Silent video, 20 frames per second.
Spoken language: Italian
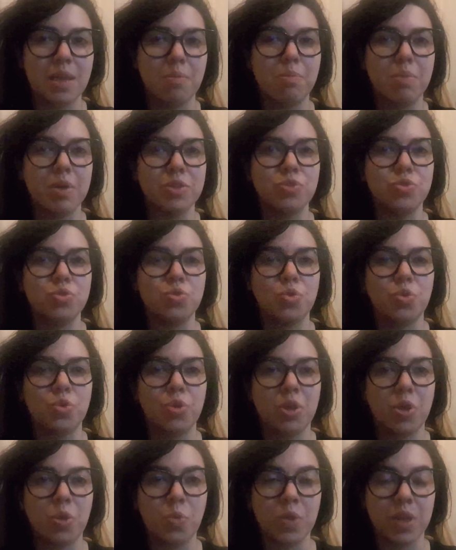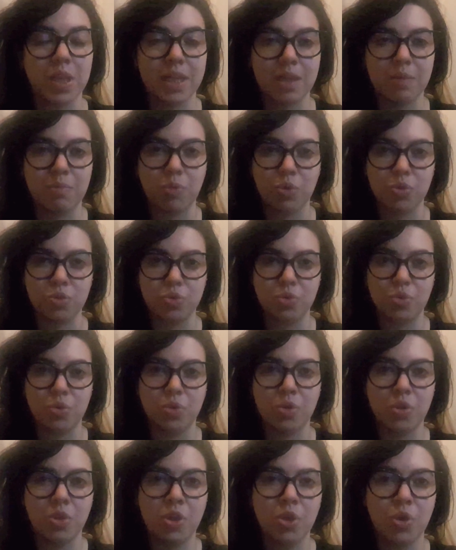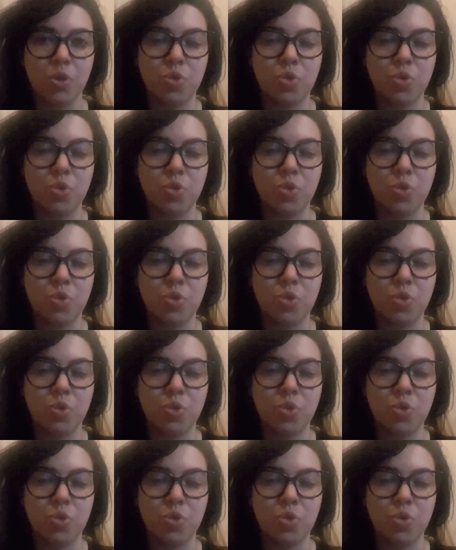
abbandono in qualche modo